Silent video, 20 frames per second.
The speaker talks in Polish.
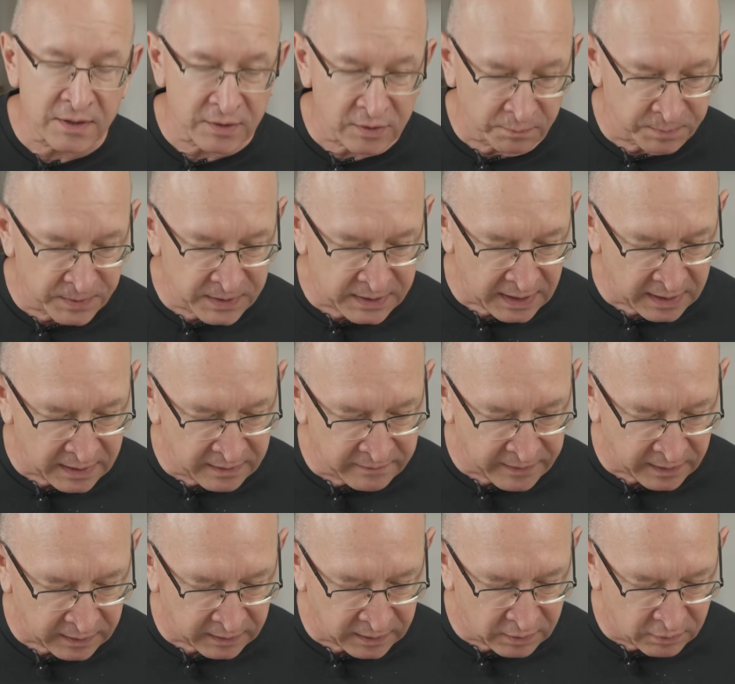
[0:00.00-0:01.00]
jest opisane w
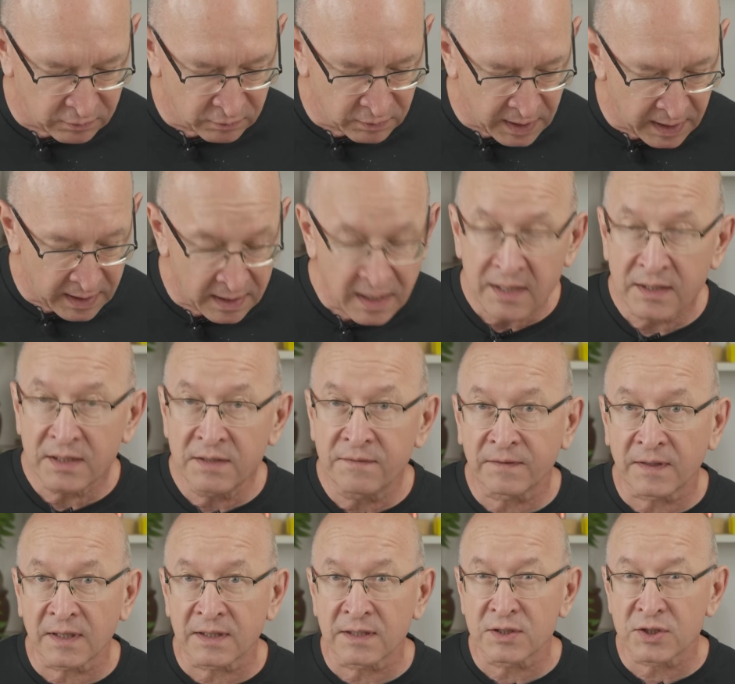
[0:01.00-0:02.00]
artykule i
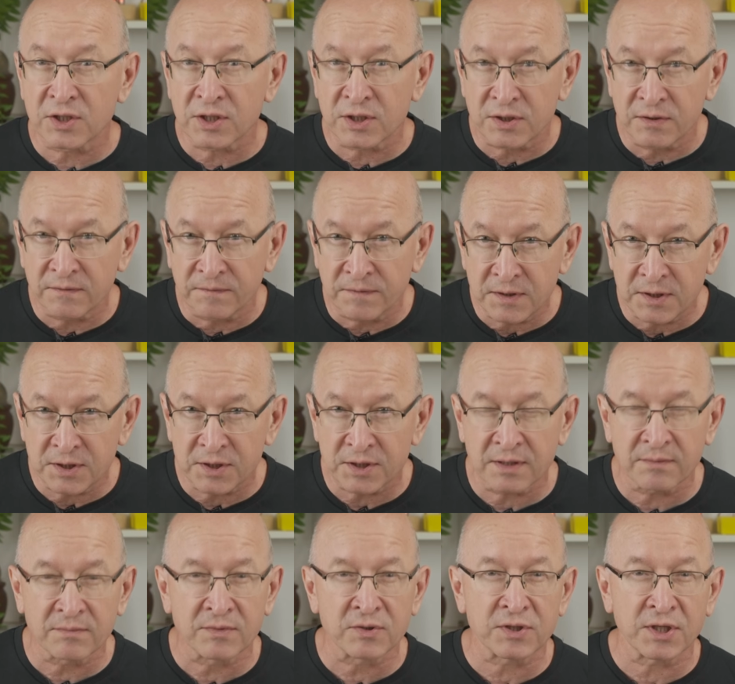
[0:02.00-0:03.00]
wtedy
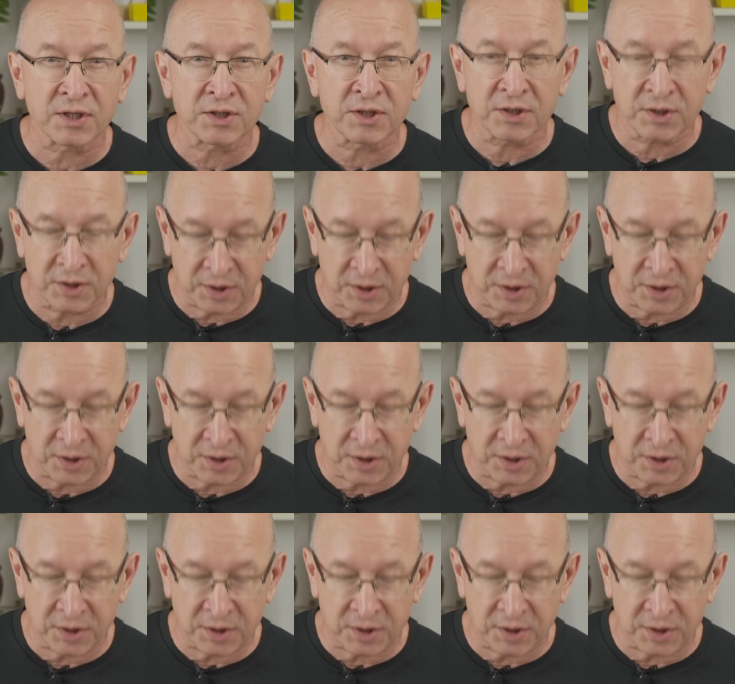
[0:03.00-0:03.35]
rzeczywiście można się